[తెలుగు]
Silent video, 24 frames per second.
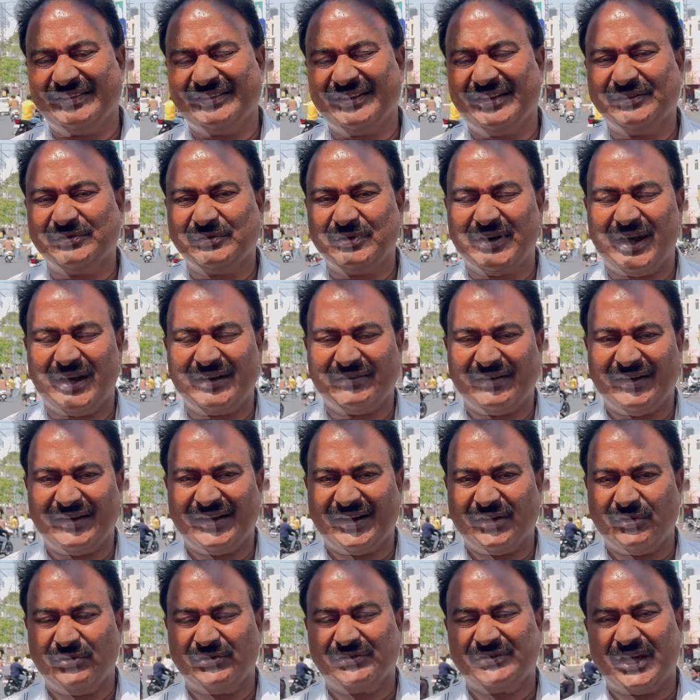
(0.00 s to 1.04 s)
తీసుకున్నటువంటి
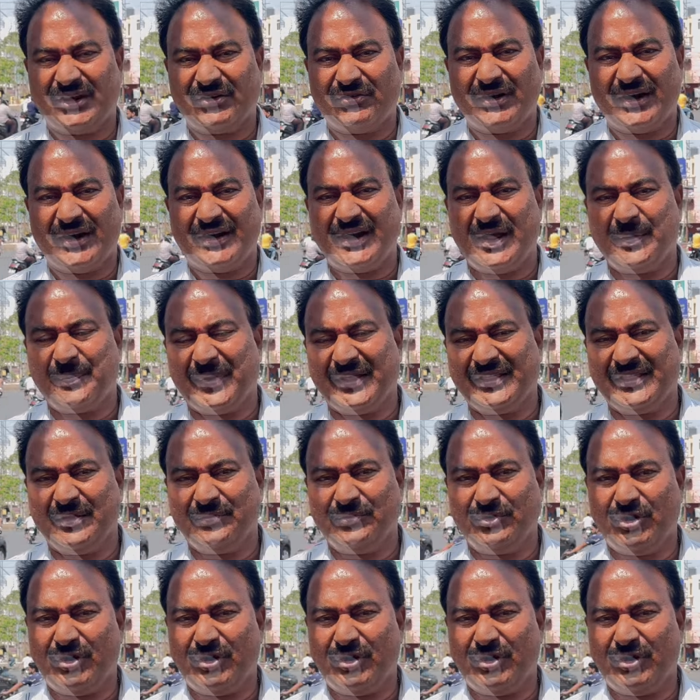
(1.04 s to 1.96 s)
ఉత్తర్వుల నేపథ్యంలో